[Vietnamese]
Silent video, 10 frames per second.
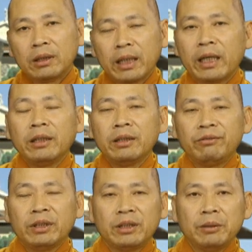tất cả những cái
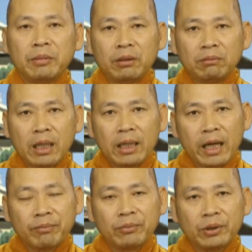việc gì mà ông đã
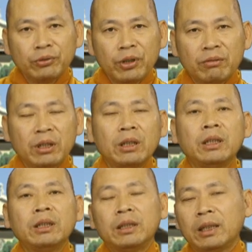làm ông cho ông là
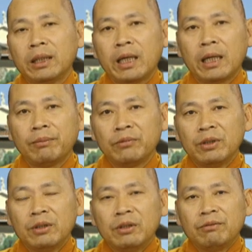hơn hết tất cả
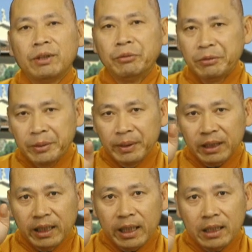và quý vị
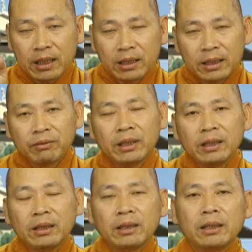biết ngay trong
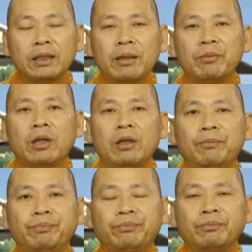cái cái năm đó
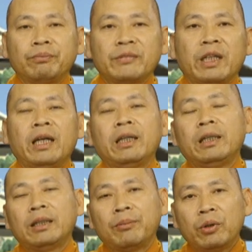cả
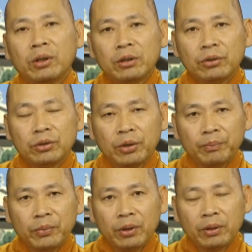cái tập đoàn nó
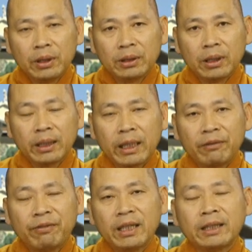sụp đổ hết tất
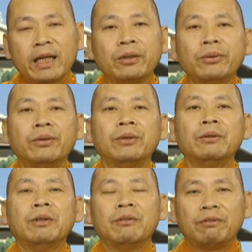cả phá sản luôn
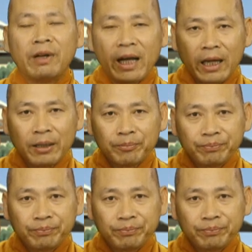và